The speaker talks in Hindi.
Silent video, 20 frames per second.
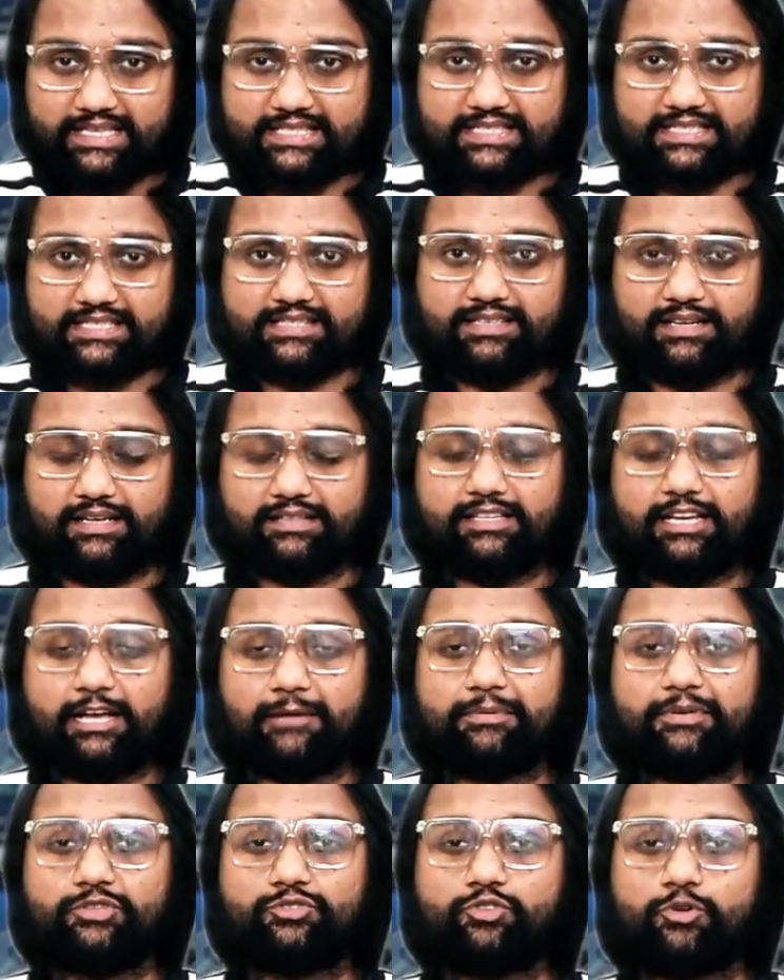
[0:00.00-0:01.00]
इसके साथ
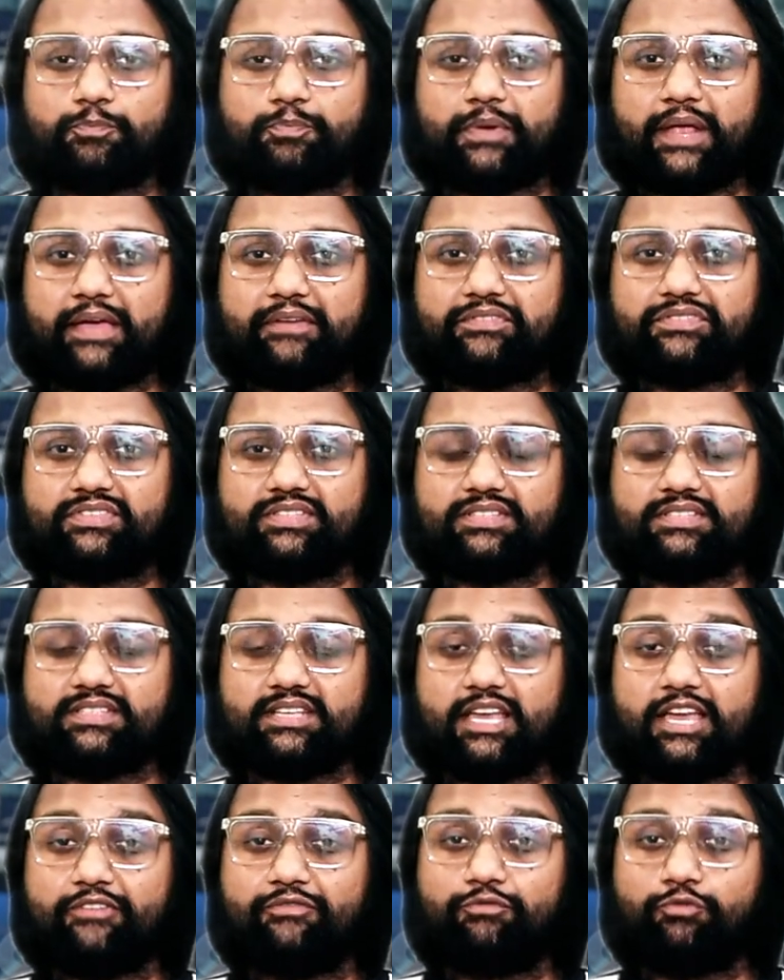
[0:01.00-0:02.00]
आपकी जो प्राइवेसीज
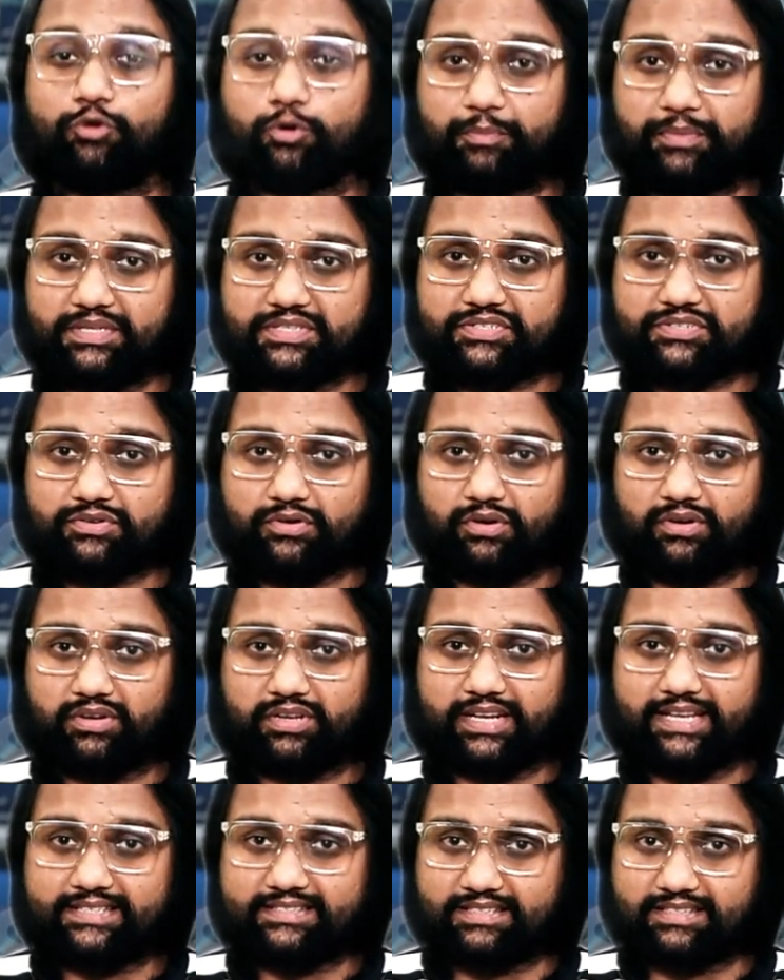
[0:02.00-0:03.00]
हैं वो भी
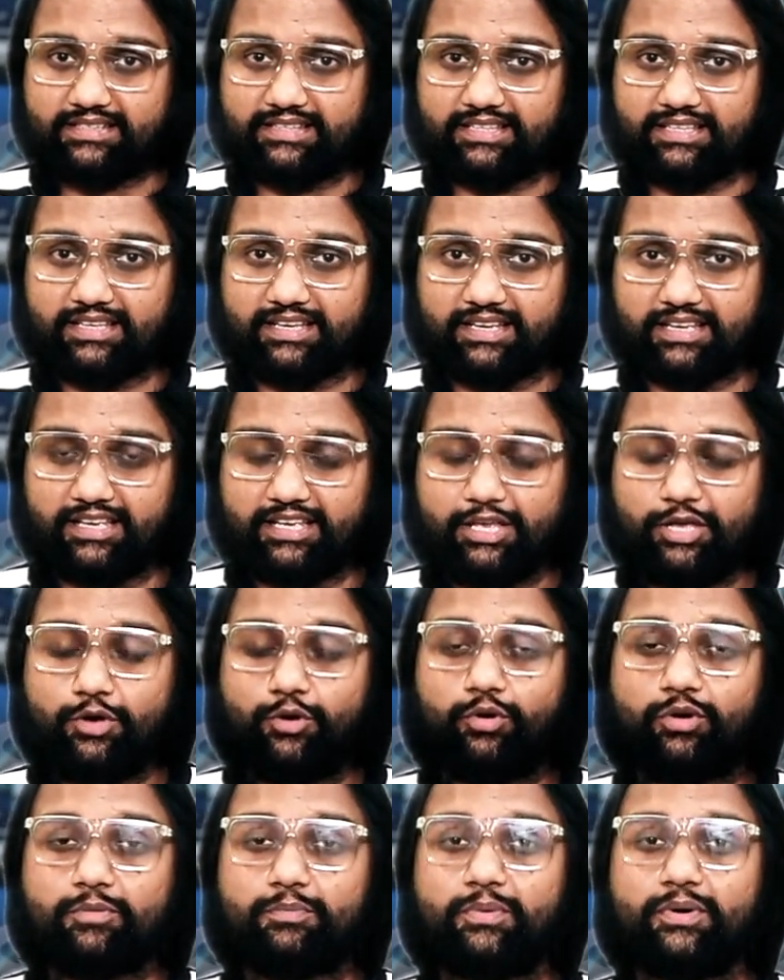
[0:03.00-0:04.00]
स्ट्रॉन्ग रह सकती हैं
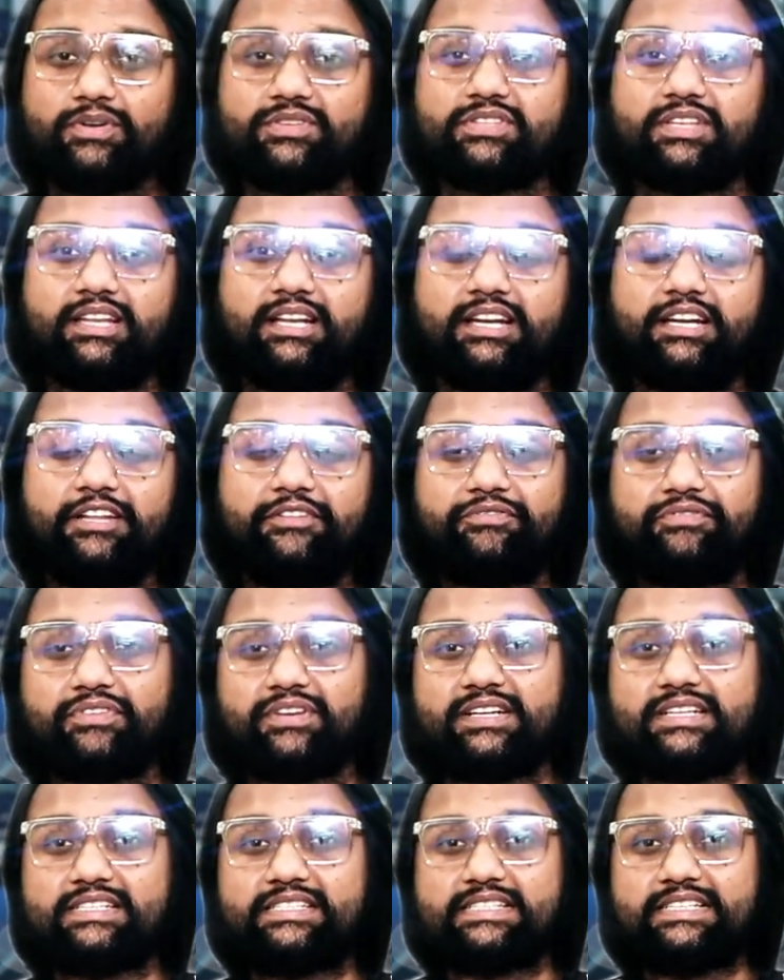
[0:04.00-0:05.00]
और बहुत सारे
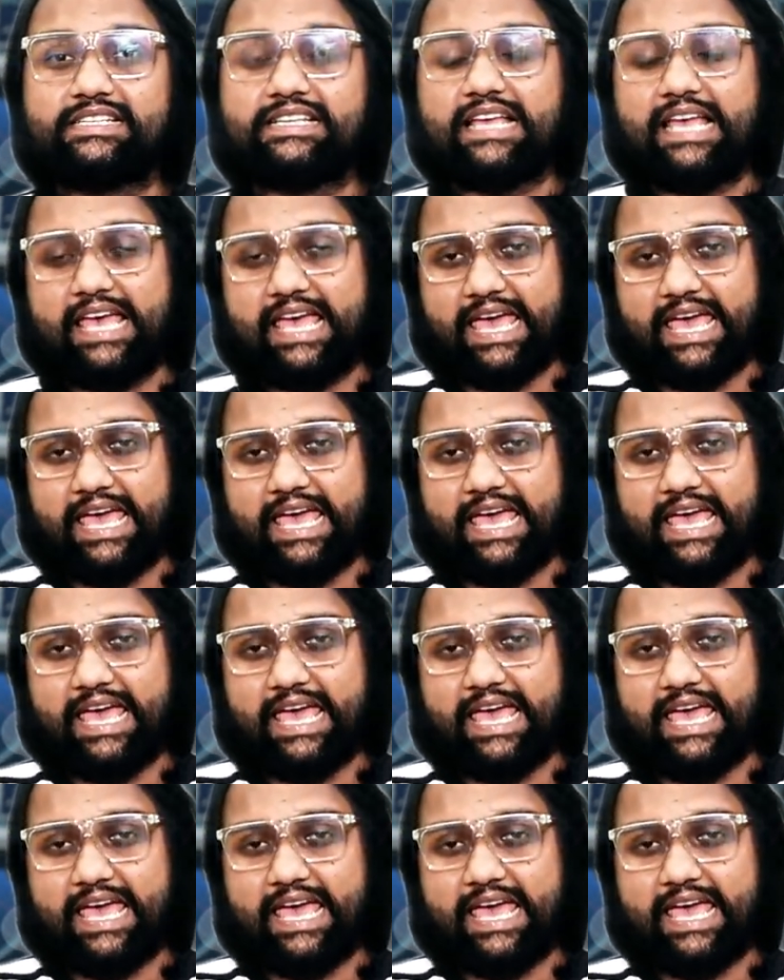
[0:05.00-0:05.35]
डिफरेंट से